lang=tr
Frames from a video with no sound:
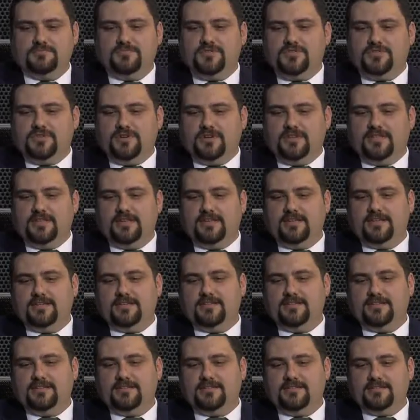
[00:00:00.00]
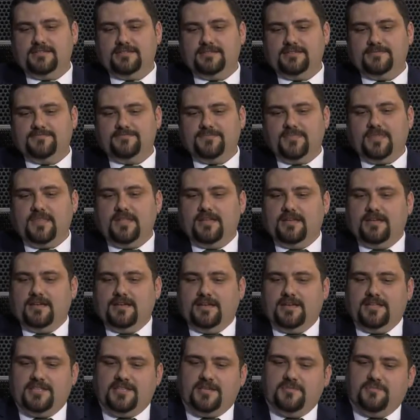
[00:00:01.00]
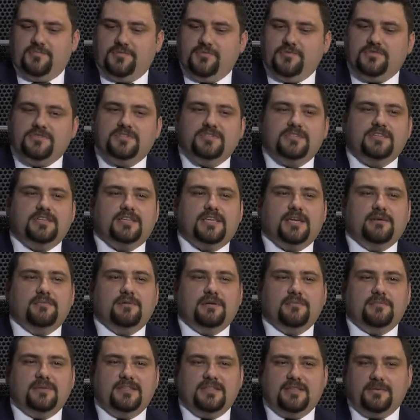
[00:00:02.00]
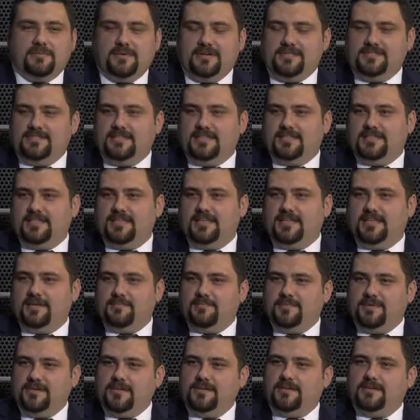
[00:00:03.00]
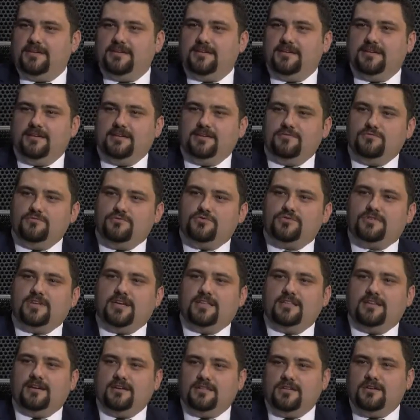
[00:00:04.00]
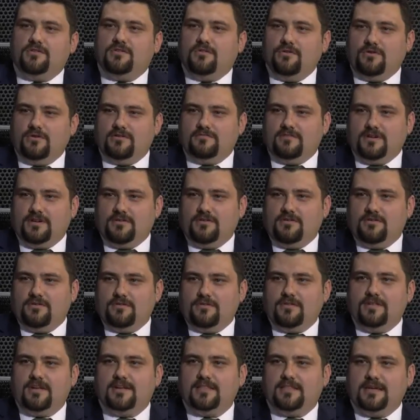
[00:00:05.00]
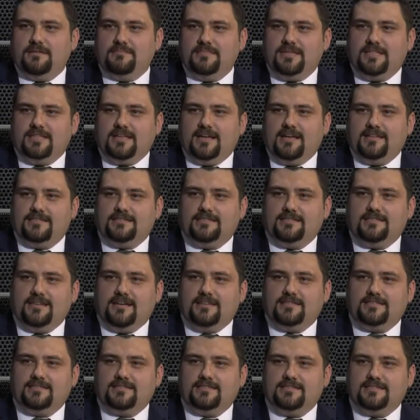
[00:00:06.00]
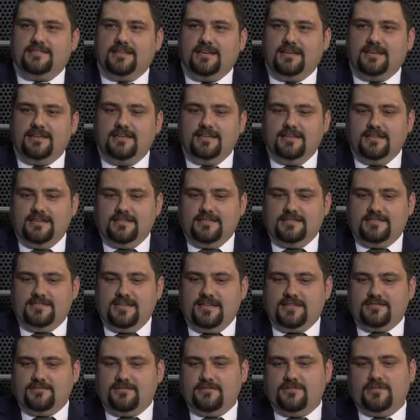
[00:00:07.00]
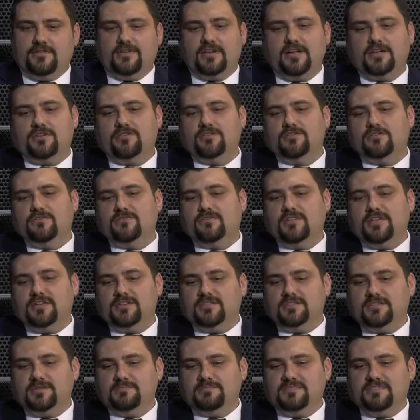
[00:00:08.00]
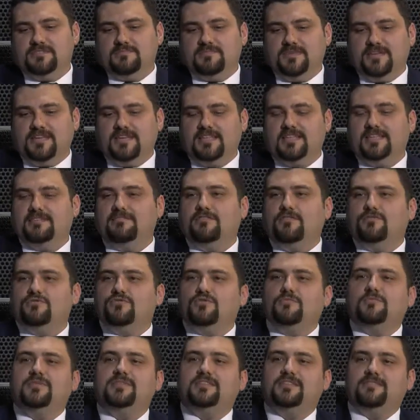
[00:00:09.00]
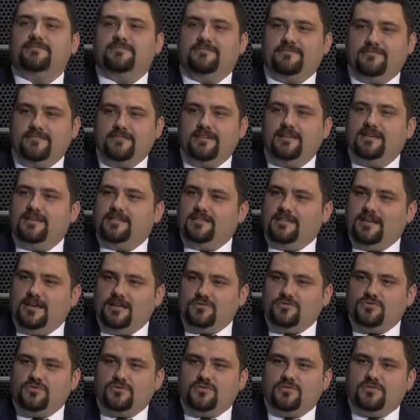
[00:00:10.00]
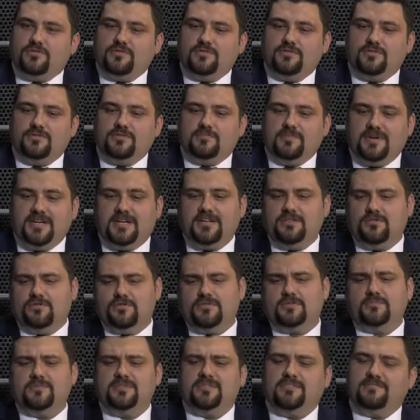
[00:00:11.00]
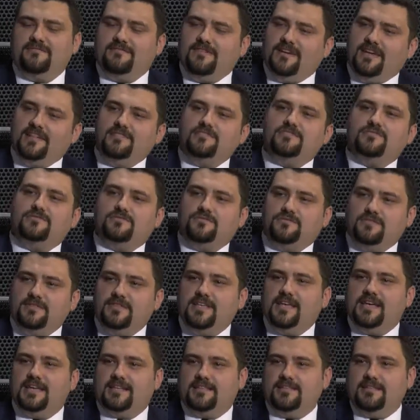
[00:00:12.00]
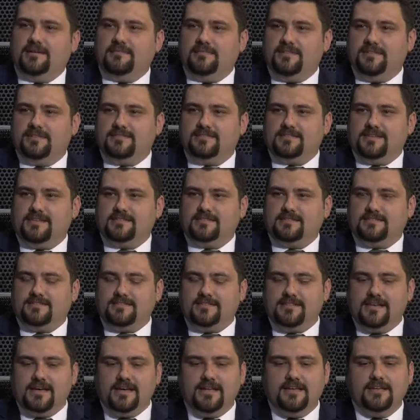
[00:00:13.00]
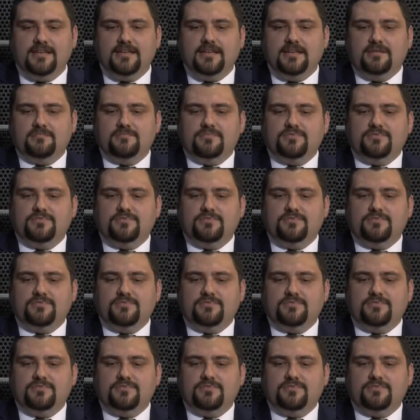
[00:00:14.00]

şöyle, e, etkin projede Kemal Bey'in de bahsettiği gibi 3 e, tane ana kol var. O kollardan bir tanesi de aslında sektör olarak yoğunlaştığımız makine ve otomotiv daha çok e, makine otomotiv ve endüstriyi de ekleyebiliriz aslında. Evet. Bu